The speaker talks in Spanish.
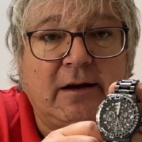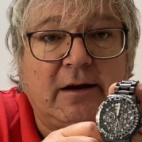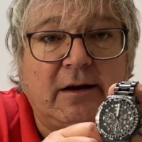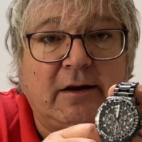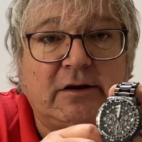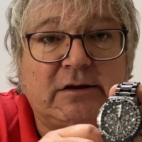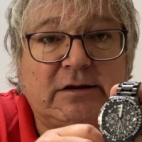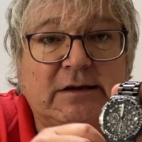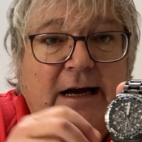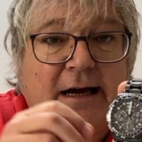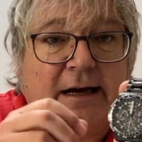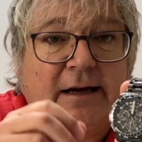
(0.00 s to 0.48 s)

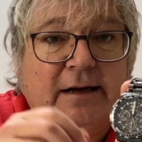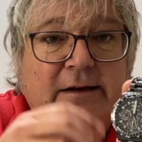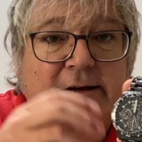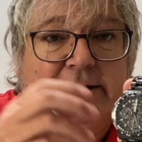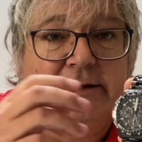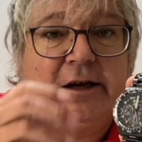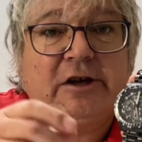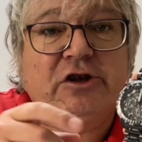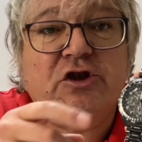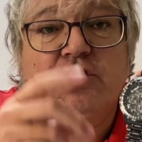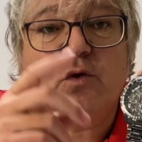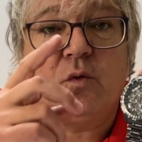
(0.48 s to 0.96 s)
Está,
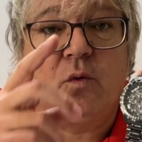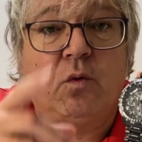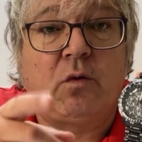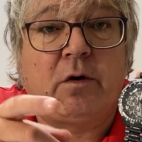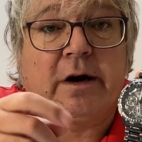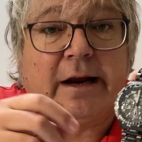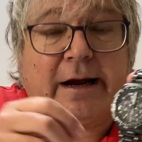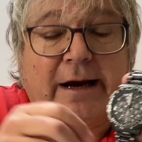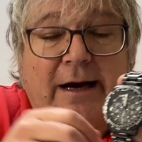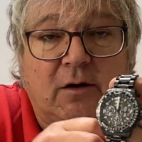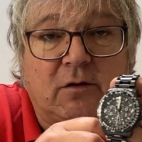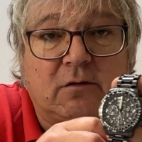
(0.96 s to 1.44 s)
es un
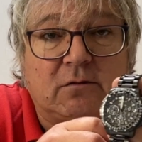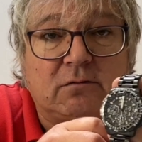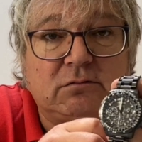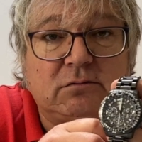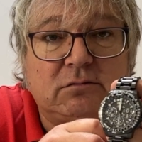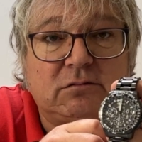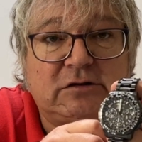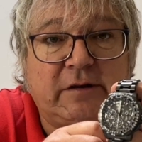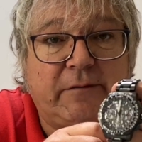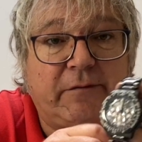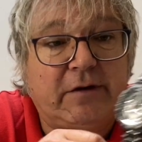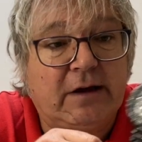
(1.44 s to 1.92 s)
regalo,
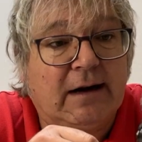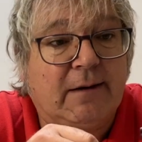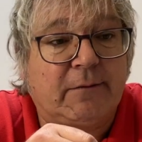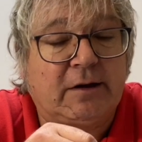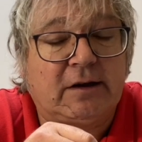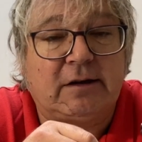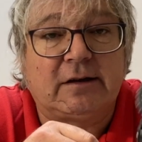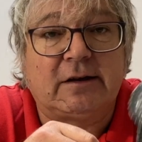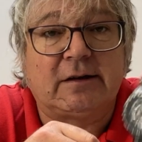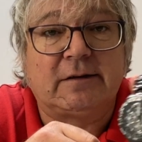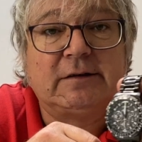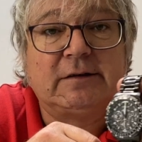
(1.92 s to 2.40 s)
sinceramente.